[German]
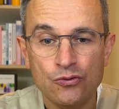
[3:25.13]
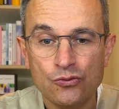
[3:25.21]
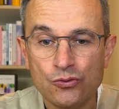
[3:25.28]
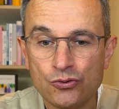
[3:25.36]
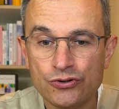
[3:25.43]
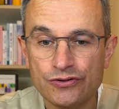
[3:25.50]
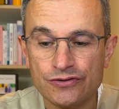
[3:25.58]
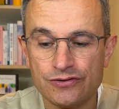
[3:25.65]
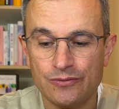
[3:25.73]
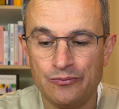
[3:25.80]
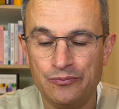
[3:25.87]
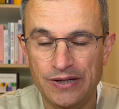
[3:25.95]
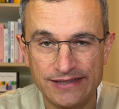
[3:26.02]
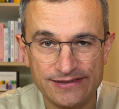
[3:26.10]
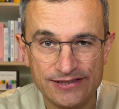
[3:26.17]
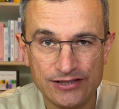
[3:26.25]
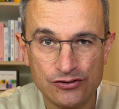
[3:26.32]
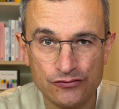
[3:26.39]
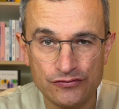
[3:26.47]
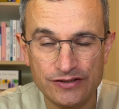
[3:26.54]
Und
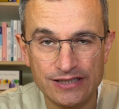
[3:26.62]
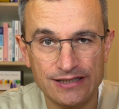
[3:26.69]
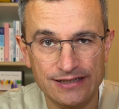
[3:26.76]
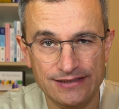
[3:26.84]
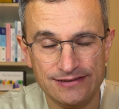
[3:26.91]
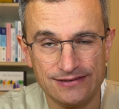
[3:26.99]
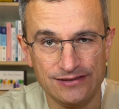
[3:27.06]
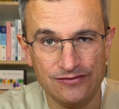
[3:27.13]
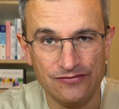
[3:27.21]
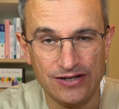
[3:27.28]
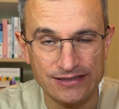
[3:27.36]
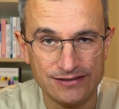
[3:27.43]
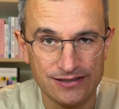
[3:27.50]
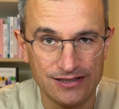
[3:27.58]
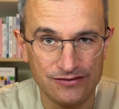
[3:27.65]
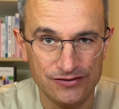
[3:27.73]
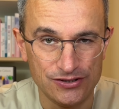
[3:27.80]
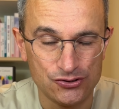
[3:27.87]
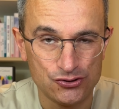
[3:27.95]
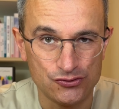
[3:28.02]
Penciclovir ist ein weiterer
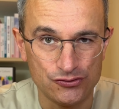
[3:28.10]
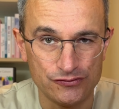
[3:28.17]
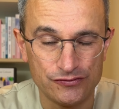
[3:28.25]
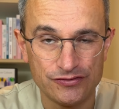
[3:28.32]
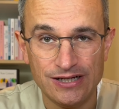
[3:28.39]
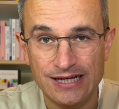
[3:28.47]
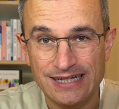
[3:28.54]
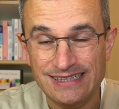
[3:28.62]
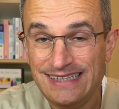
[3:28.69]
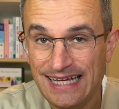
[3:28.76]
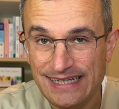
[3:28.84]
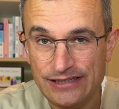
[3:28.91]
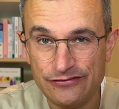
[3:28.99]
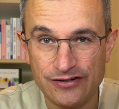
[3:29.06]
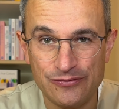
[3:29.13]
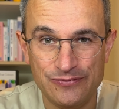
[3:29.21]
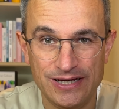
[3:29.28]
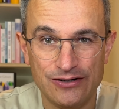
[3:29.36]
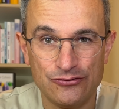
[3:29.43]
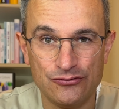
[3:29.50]
Wirkstoff, der die
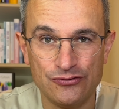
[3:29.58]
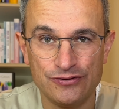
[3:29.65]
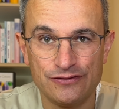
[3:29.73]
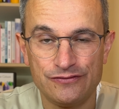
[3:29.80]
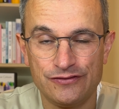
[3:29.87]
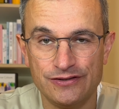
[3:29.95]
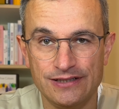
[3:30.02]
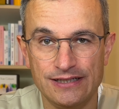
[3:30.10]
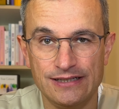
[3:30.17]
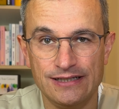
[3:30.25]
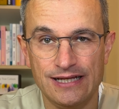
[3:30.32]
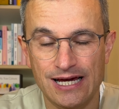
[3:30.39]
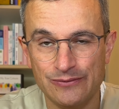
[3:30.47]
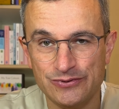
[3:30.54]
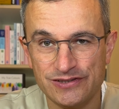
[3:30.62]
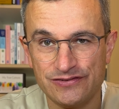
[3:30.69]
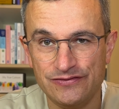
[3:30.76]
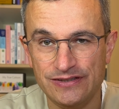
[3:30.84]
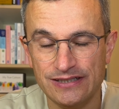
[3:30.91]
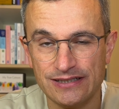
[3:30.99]
Vermehrung von den
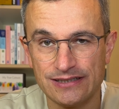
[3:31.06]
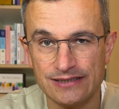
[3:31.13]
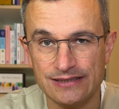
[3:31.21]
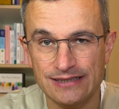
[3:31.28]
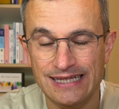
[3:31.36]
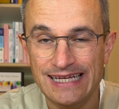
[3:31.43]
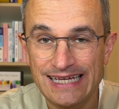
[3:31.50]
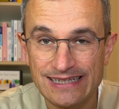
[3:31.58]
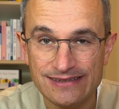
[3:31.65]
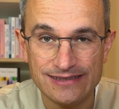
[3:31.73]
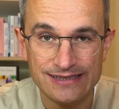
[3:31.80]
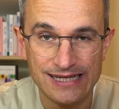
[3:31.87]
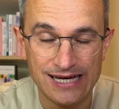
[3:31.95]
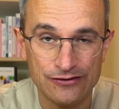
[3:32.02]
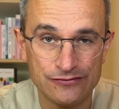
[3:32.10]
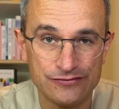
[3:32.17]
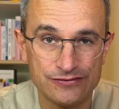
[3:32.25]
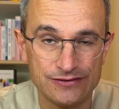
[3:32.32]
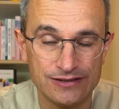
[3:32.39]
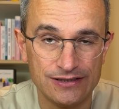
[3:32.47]
Herpesviren in den
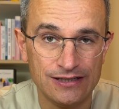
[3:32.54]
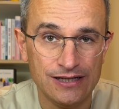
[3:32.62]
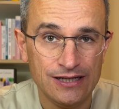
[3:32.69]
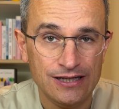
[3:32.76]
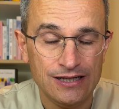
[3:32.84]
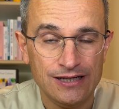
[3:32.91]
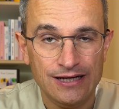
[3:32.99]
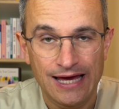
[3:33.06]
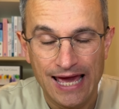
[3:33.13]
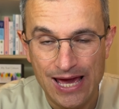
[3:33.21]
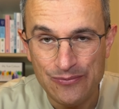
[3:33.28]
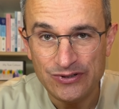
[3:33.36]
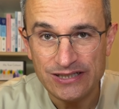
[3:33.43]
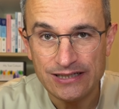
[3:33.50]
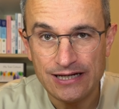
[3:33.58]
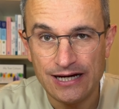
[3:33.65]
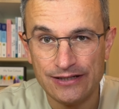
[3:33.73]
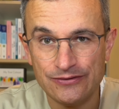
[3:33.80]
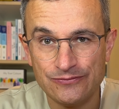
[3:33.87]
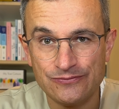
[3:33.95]
Nerven hemmen
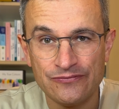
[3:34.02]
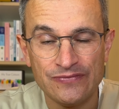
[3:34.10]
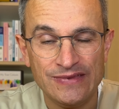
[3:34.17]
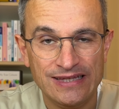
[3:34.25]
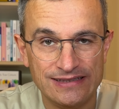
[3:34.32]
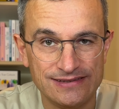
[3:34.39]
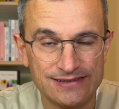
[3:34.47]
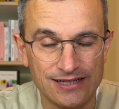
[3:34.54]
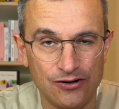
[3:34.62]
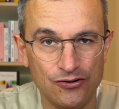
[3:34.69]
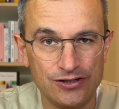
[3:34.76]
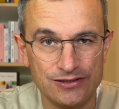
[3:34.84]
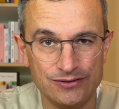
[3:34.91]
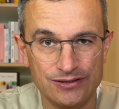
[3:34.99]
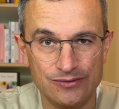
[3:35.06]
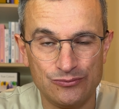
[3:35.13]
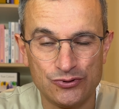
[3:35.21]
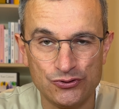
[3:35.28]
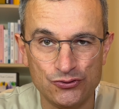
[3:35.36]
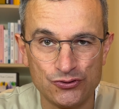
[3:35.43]
kann. Das ist auch ein
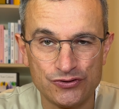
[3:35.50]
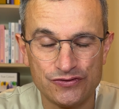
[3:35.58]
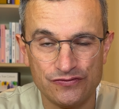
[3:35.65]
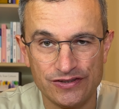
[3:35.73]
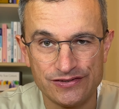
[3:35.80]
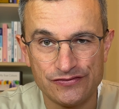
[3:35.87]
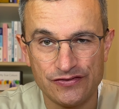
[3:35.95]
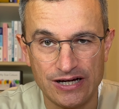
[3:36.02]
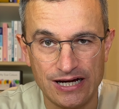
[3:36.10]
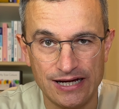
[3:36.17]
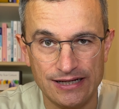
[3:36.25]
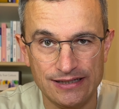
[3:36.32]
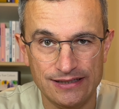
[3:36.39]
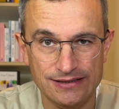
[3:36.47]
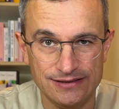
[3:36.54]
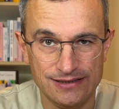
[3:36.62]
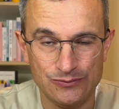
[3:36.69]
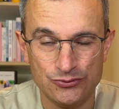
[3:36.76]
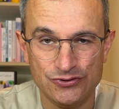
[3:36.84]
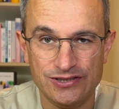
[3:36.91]
Produkt, was frei in den
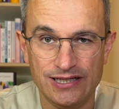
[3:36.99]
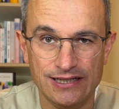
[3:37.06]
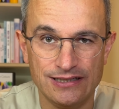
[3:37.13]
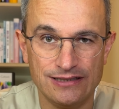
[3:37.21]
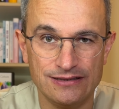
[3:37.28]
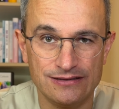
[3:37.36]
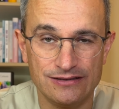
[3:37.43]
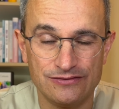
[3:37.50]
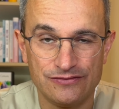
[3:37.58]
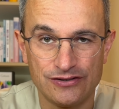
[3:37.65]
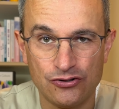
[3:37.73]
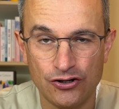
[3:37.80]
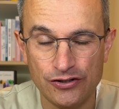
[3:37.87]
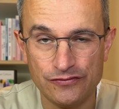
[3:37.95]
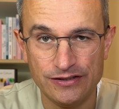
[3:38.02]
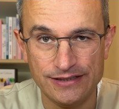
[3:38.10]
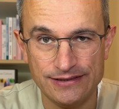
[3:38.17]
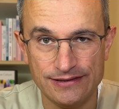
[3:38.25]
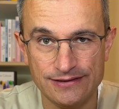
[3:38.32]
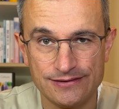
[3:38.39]
Apotheken
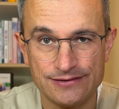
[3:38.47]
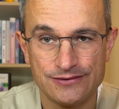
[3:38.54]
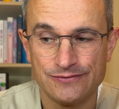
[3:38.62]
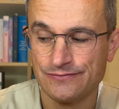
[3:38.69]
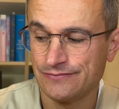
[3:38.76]
verkäuflich ist.